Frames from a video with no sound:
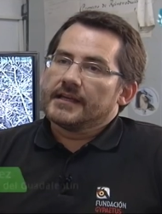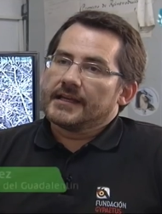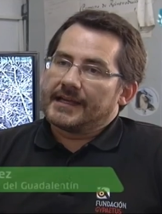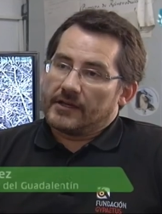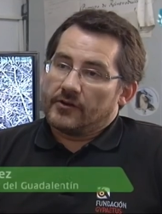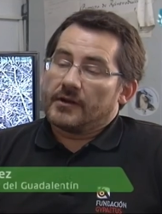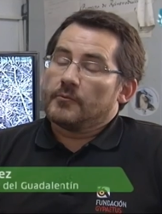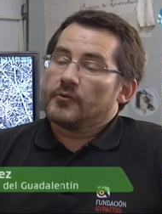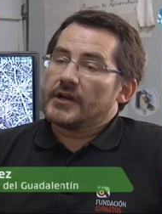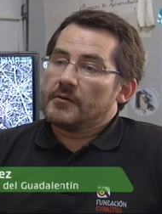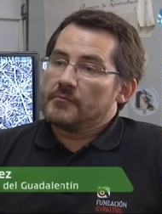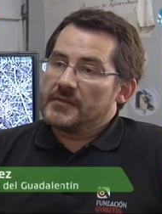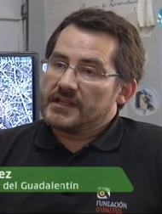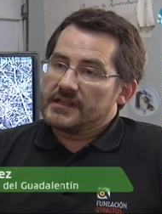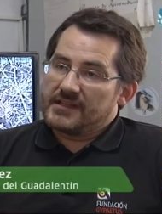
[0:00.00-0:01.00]
Creo que
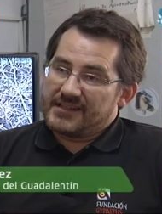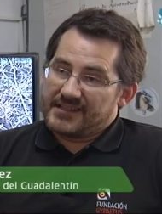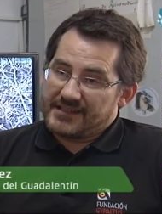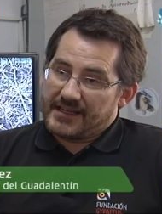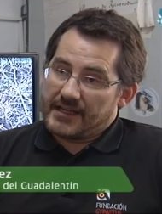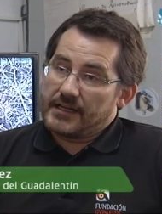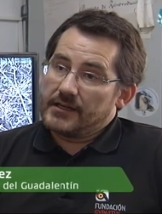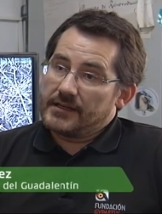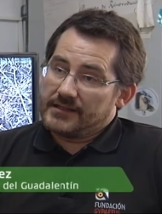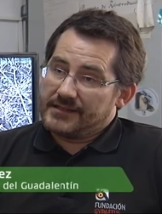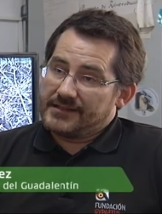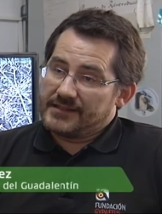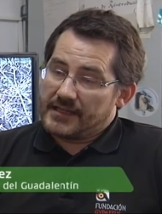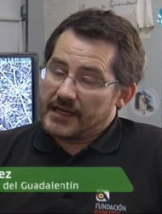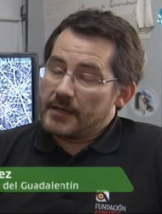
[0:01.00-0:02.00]
moralmente, si, el,
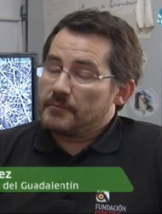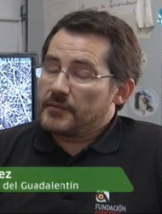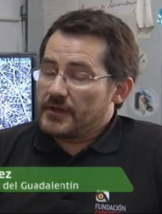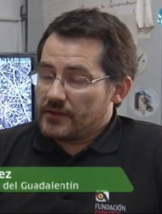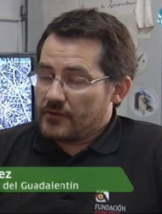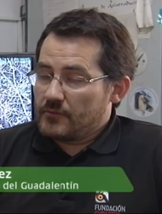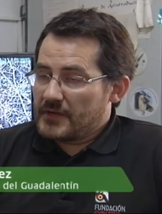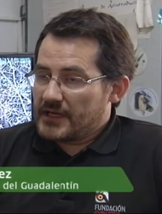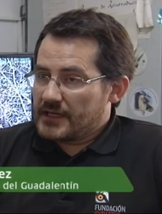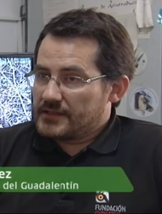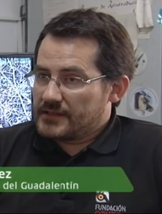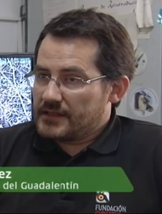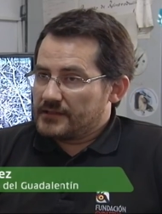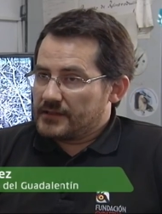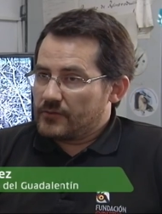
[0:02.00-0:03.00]
si la especie humana,
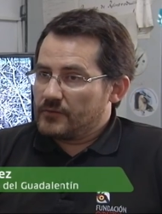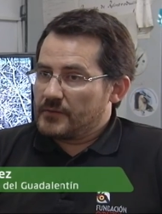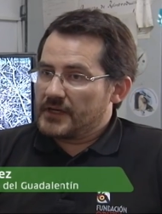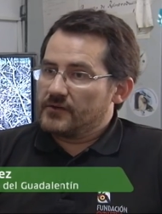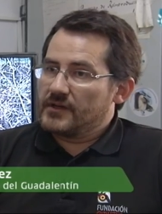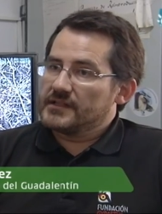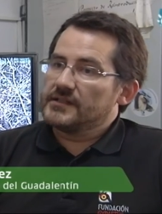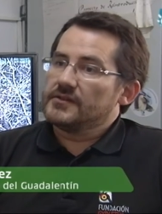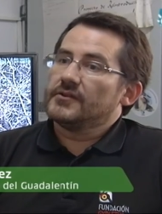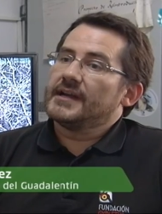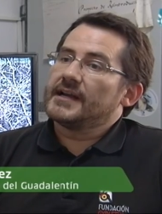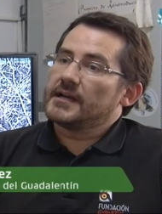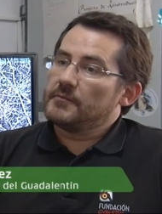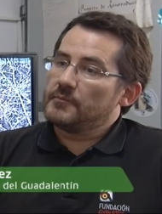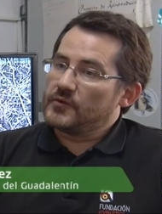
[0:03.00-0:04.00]
si el ser humano ha sido
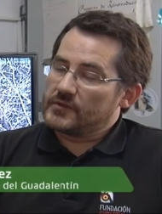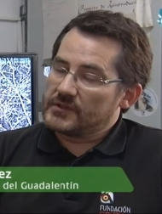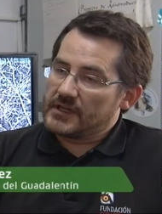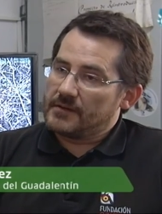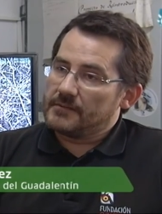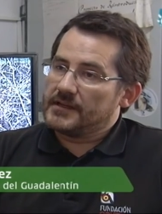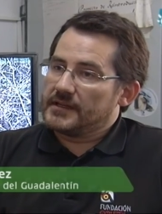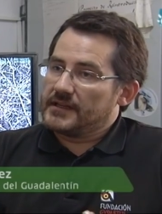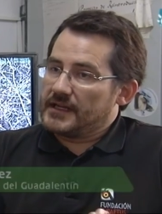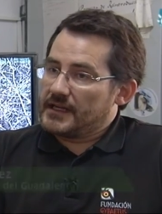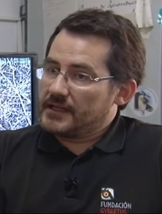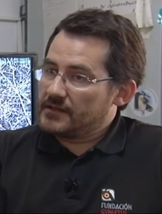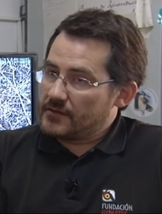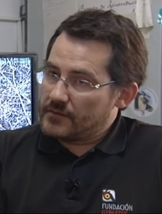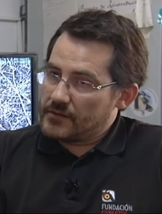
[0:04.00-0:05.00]
la responsable de la
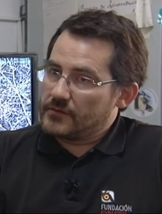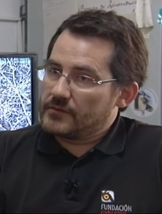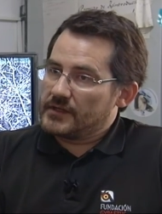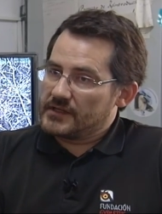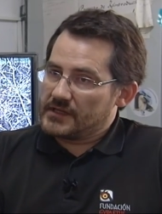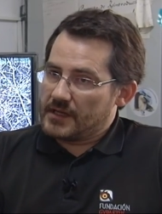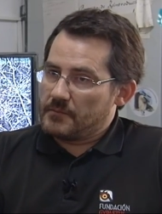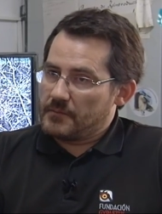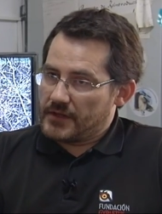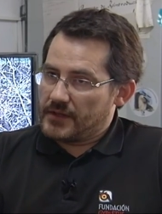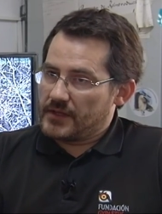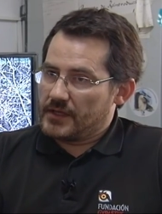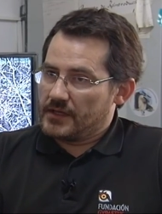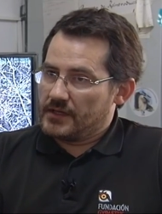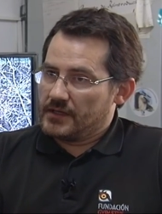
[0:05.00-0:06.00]
extinción de esa
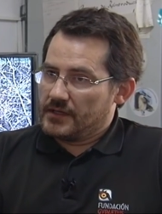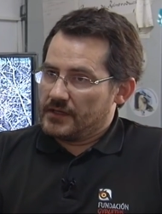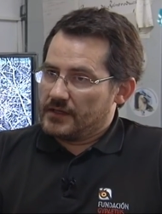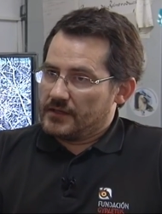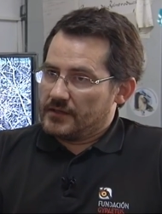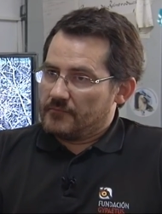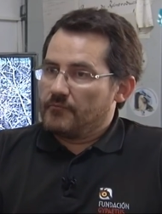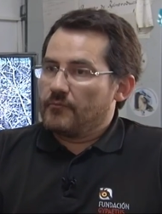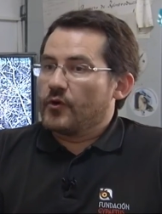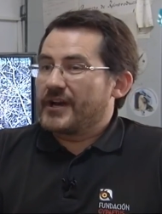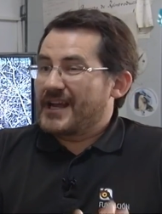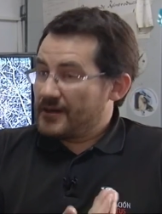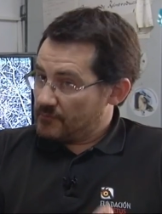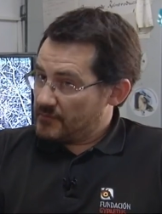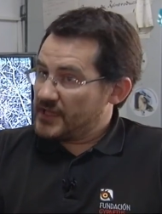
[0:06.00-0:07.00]
especie,
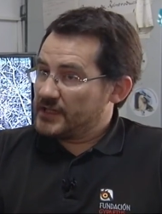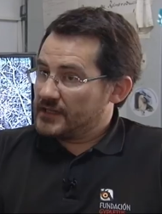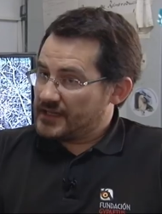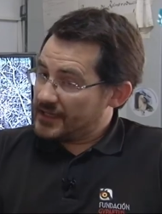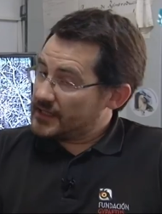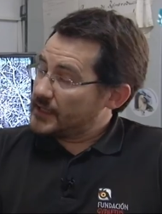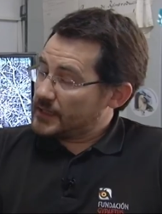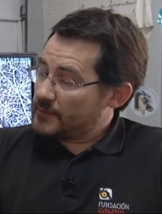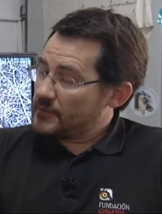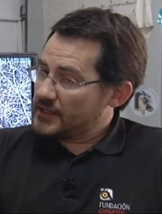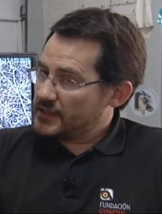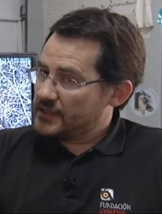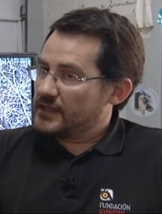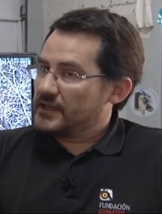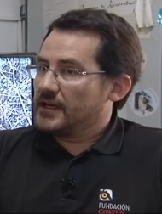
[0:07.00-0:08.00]
moralmente,
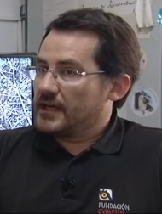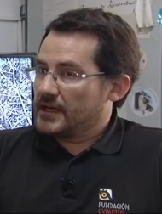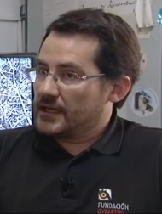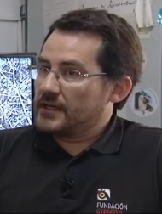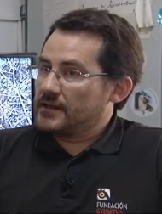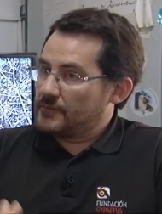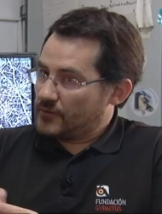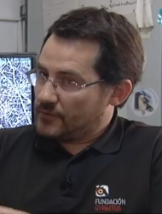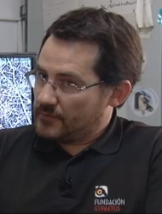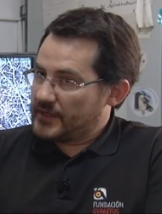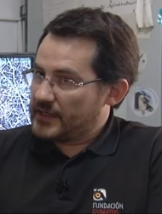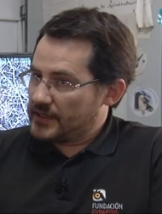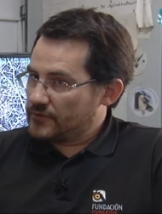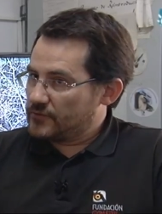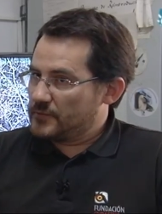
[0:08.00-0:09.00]
éticamente, hay que
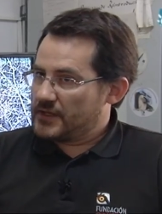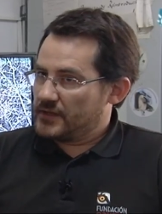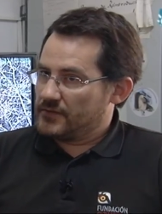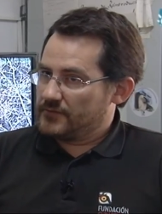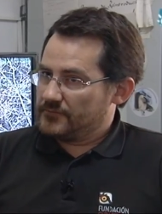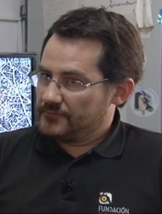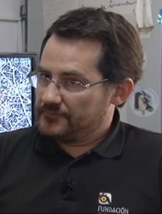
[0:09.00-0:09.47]
devolverla a su medio.